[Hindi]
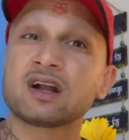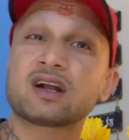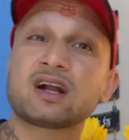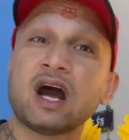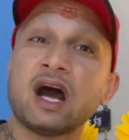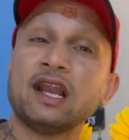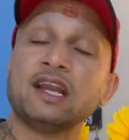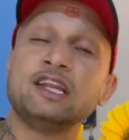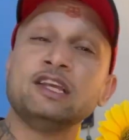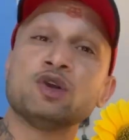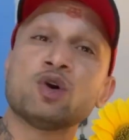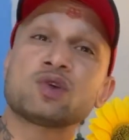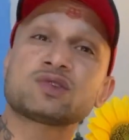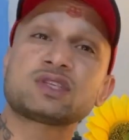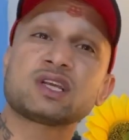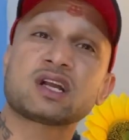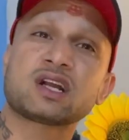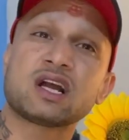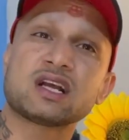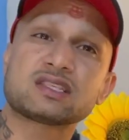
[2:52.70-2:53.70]
गालियों
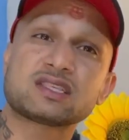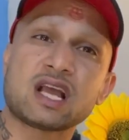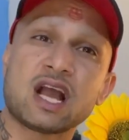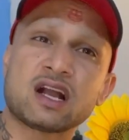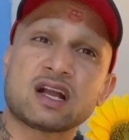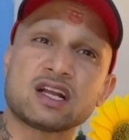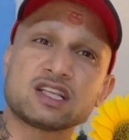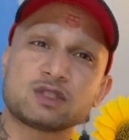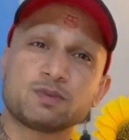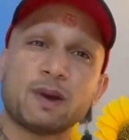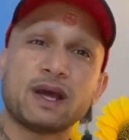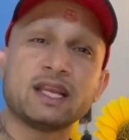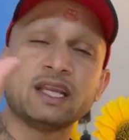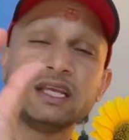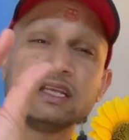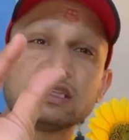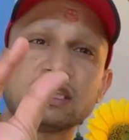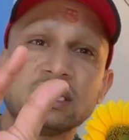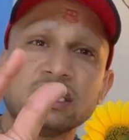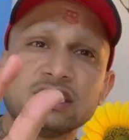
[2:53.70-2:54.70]
से खचाखच
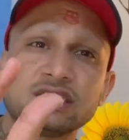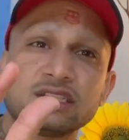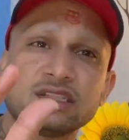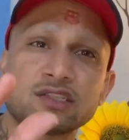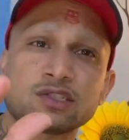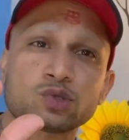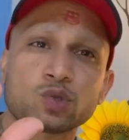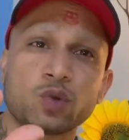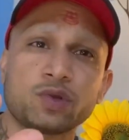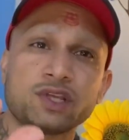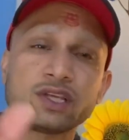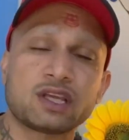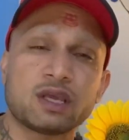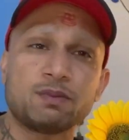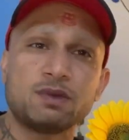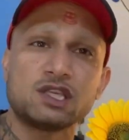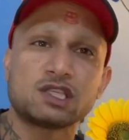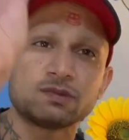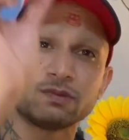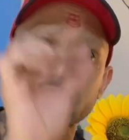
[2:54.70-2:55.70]
भरी इतनी सी स्टोरी के
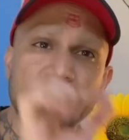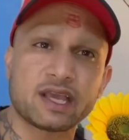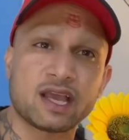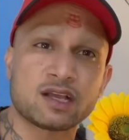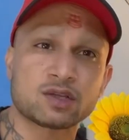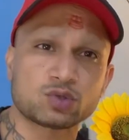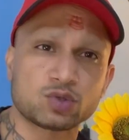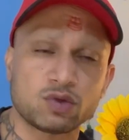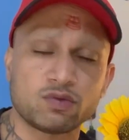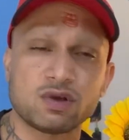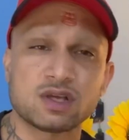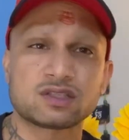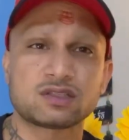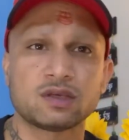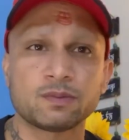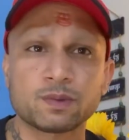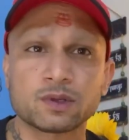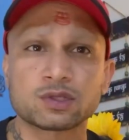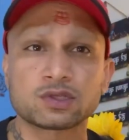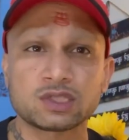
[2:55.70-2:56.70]
बीच में गैंग्स ऑफ
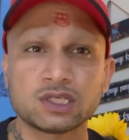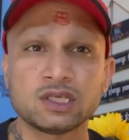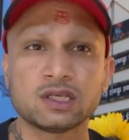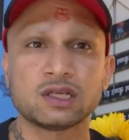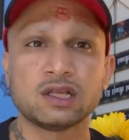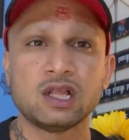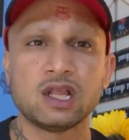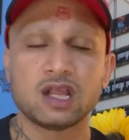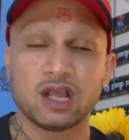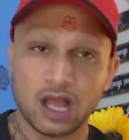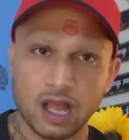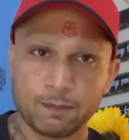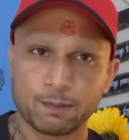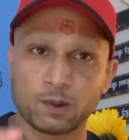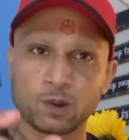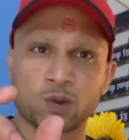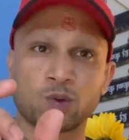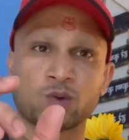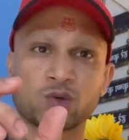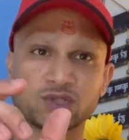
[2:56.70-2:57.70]
वासेपुर थी आप
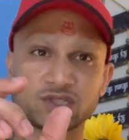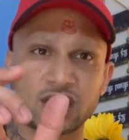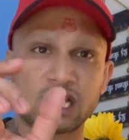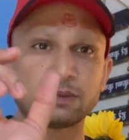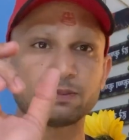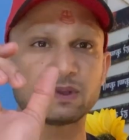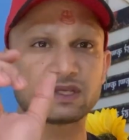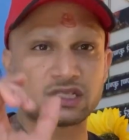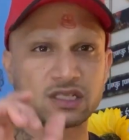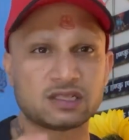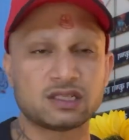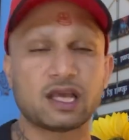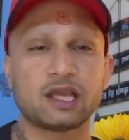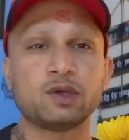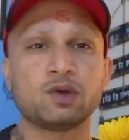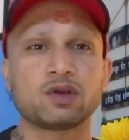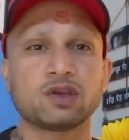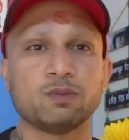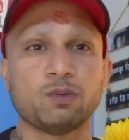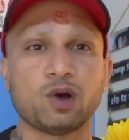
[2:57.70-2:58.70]
लोगों को शायद पसंद आई
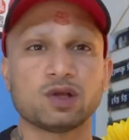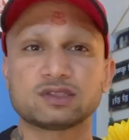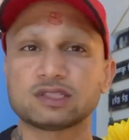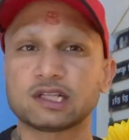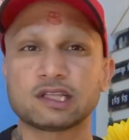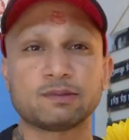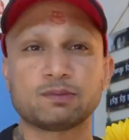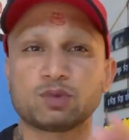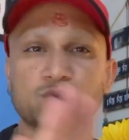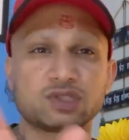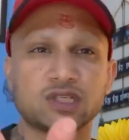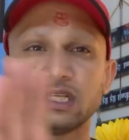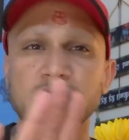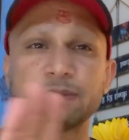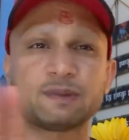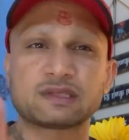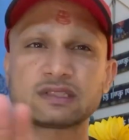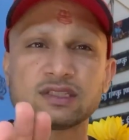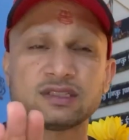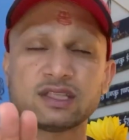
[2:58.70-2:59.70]
होगी बहुत ज्यादा मुझे नहीं
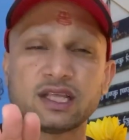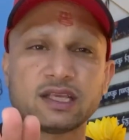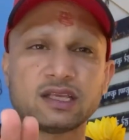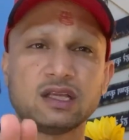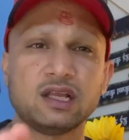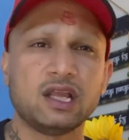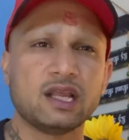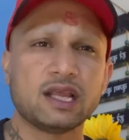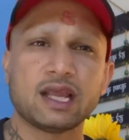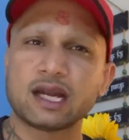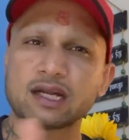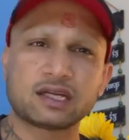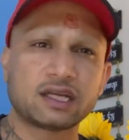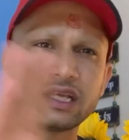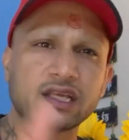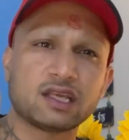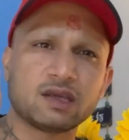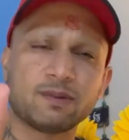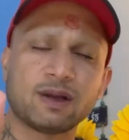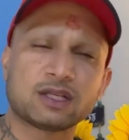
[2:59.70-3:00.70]
पसंद आई
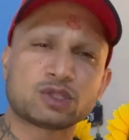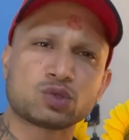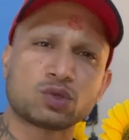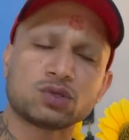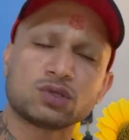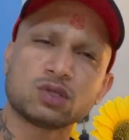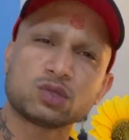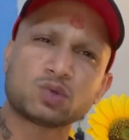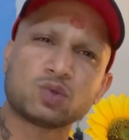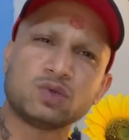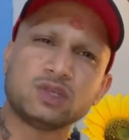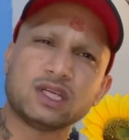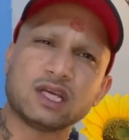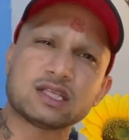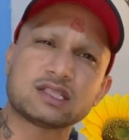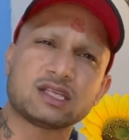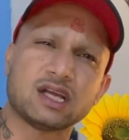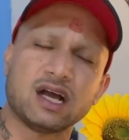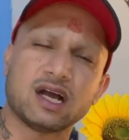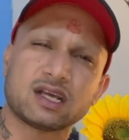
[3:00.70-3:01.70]
एक्टिंग की बात छोड़ दो दुनिया
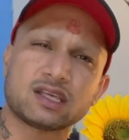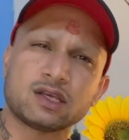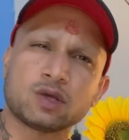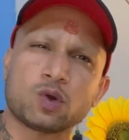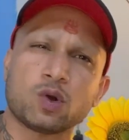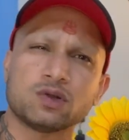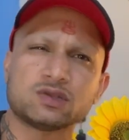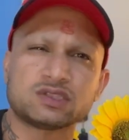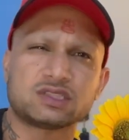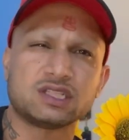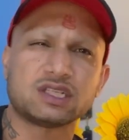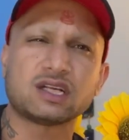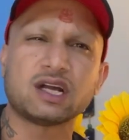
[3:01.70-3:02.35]
जहां की कौन सी